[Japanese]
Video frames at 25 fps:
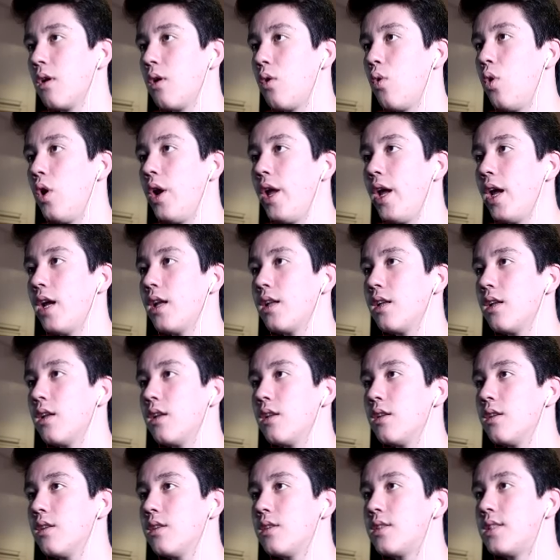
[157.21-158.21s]
これ、
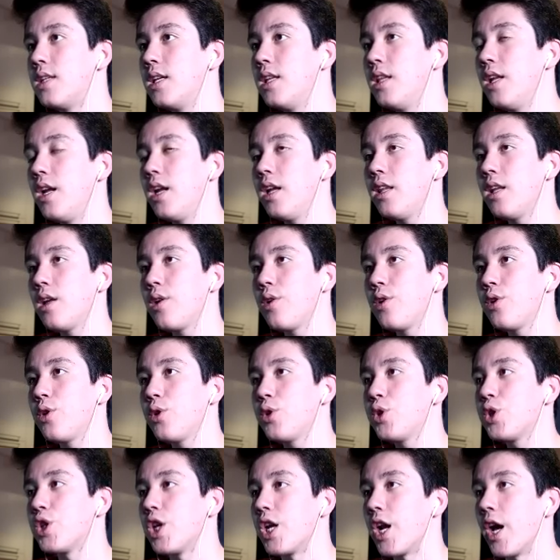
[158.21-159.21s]
ジェネレーターの一
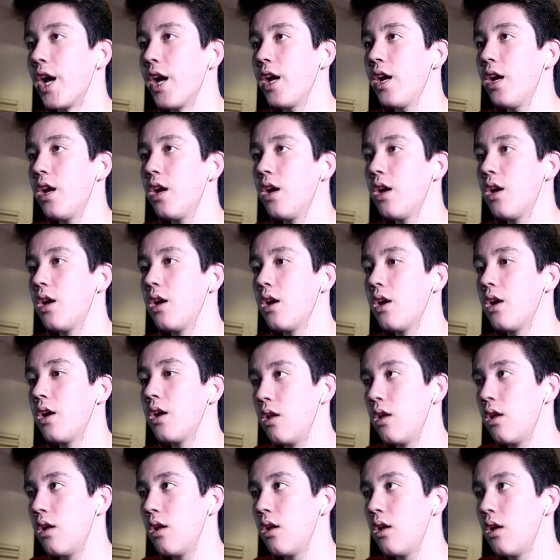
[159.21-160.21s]
つじゃない？
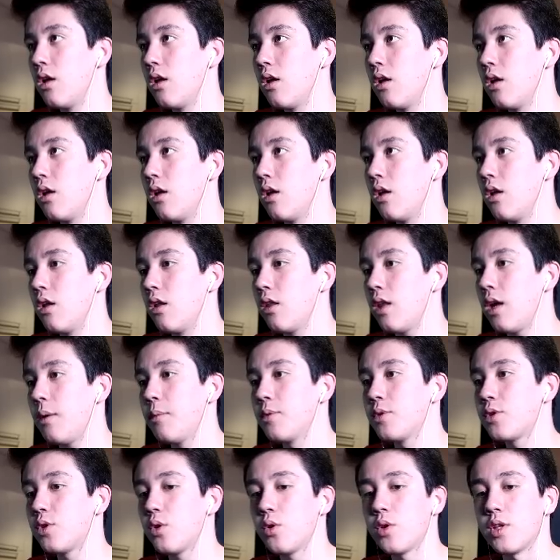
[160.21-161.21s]
多
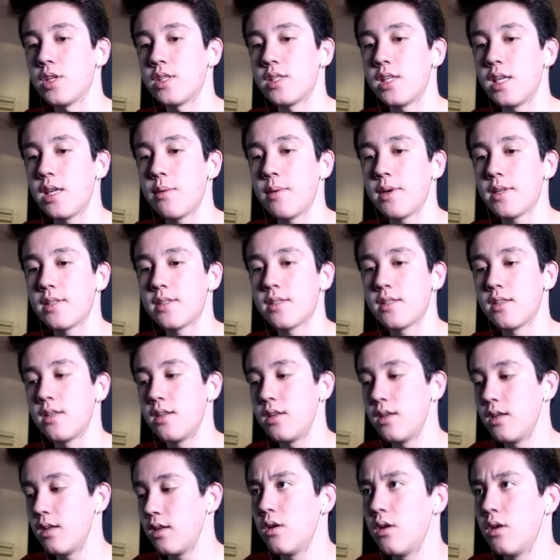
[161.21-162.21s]
分そうです。いきます。
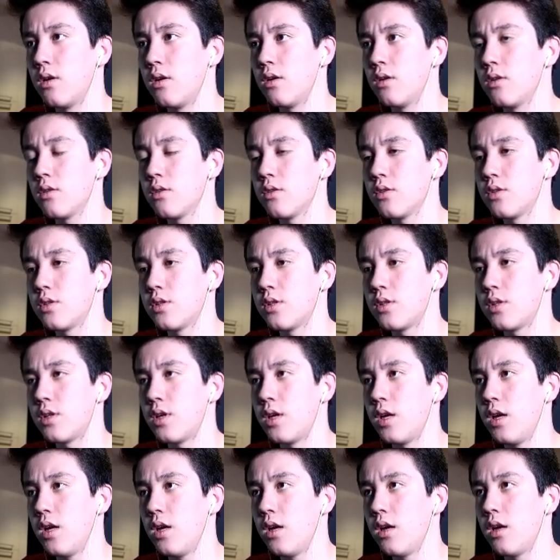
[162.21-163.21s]
そし
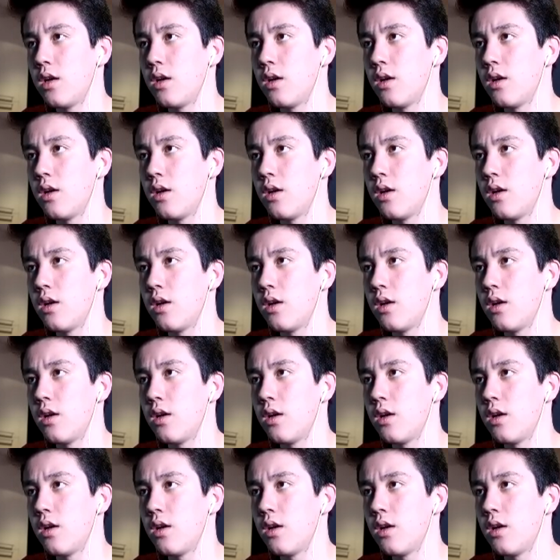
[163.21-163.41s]
て。